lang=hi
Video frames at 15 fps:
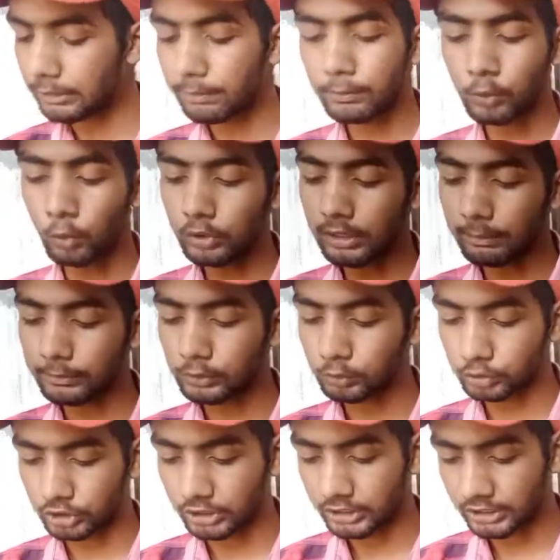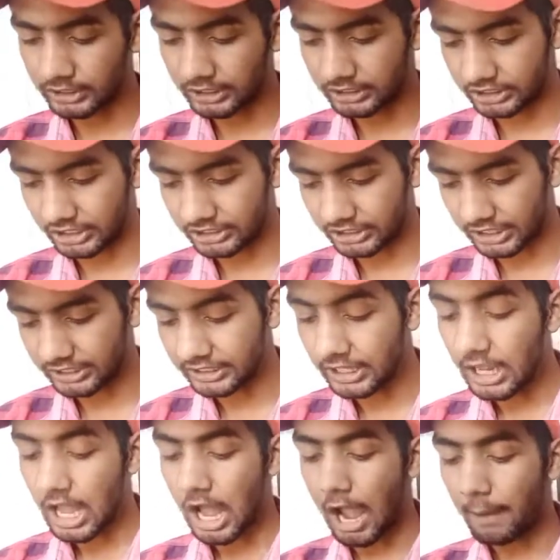सब कोई आपने कुछ नहीं करना है छेड़छाड़ी
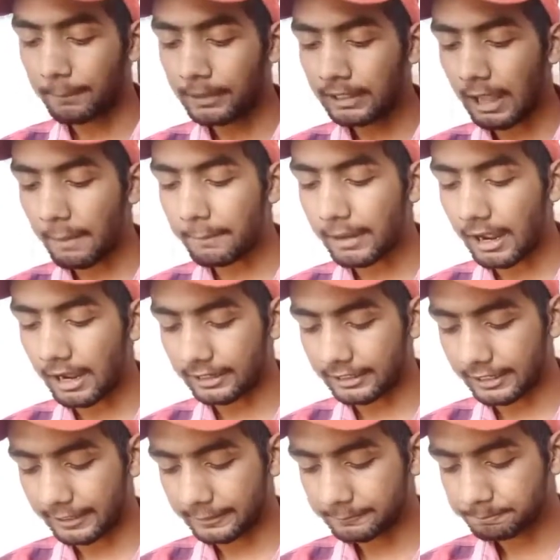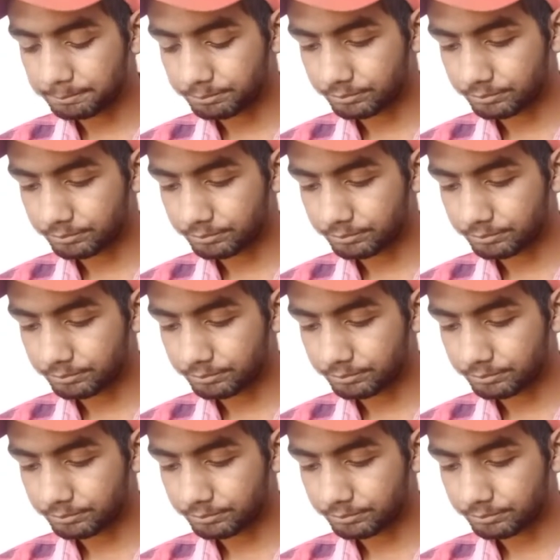आपने यहाँ पर आना है